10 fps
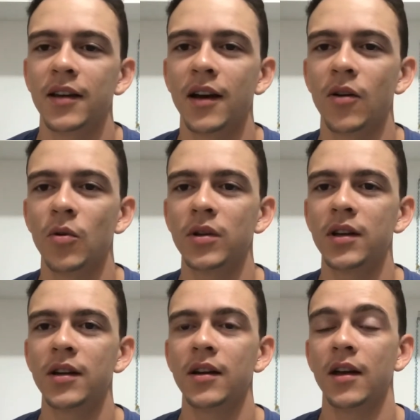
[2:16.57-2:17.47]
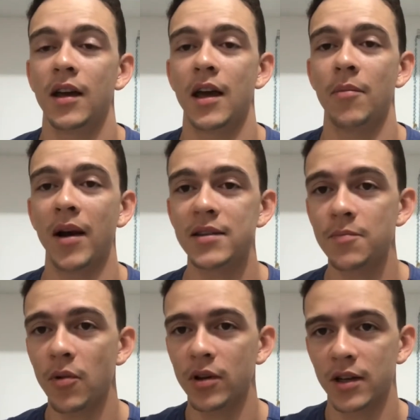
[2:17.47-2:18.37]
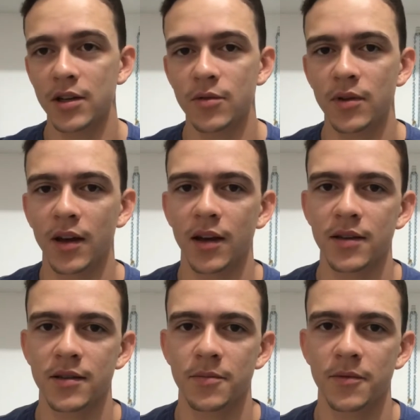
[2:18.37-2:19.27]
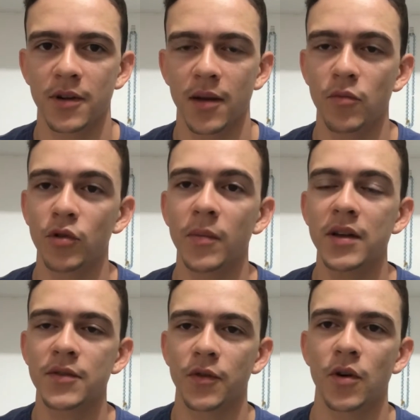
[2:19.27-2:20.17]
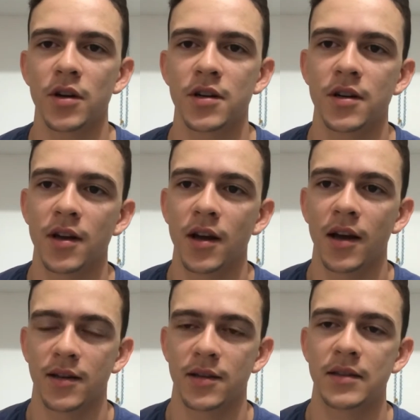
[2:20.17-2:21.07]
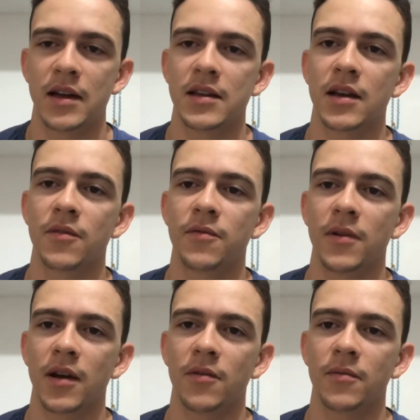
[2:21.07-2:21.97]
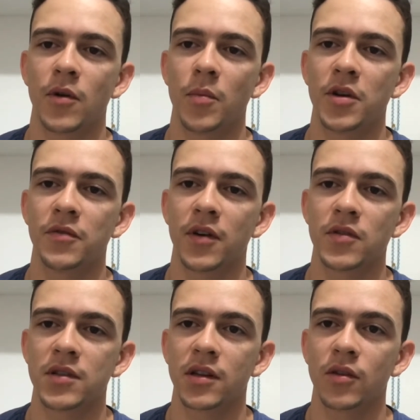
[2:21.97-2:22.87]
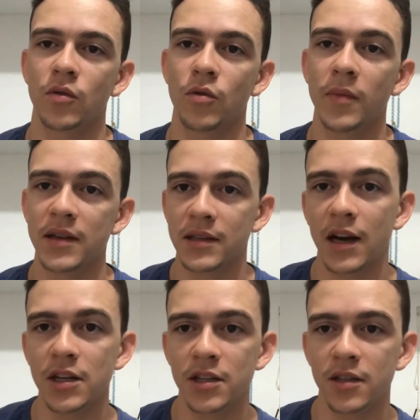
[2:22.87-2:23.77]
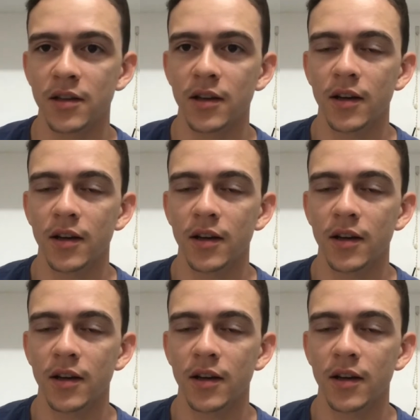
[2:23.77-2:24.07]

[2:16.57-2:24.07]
E a outra é mais importante do que essa, porque é muito mais forte a necessidade ela, ela normalmente faz você começar a agir.